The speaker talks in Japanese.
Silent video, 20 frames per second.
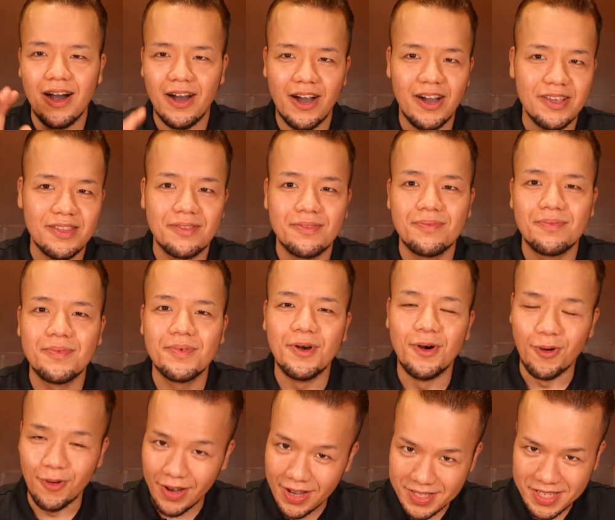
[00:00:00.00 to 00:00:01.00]
はい。
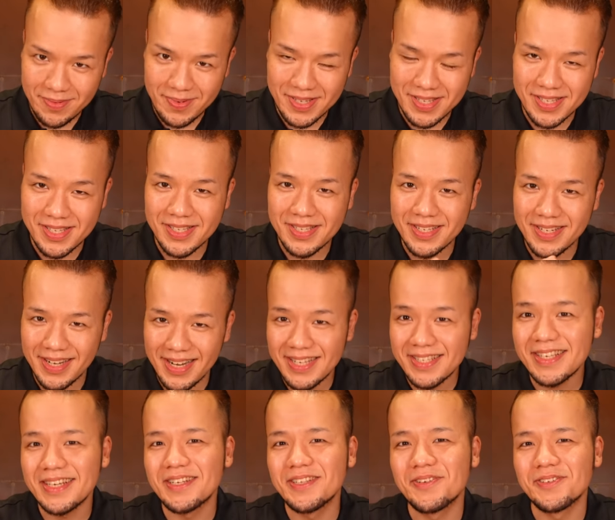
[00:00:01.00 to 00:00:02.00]
おはようございます。
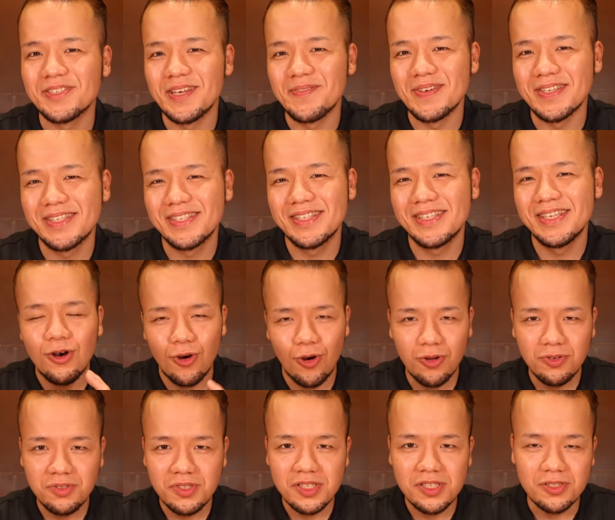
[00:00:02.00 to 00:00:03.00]
ラスカルでございます。
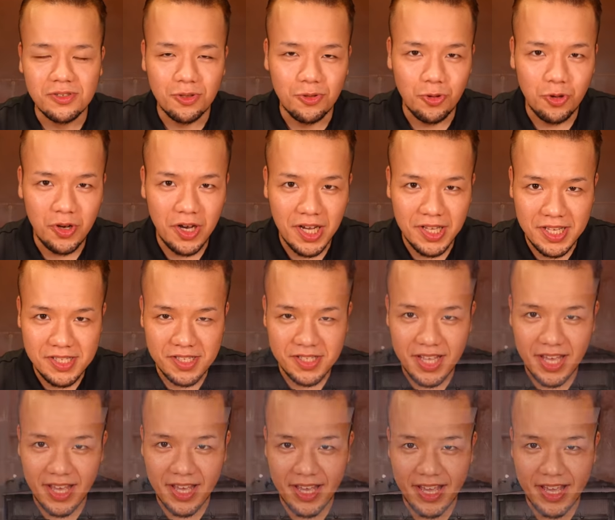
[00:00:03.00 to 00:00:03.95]
本日の動画はですね、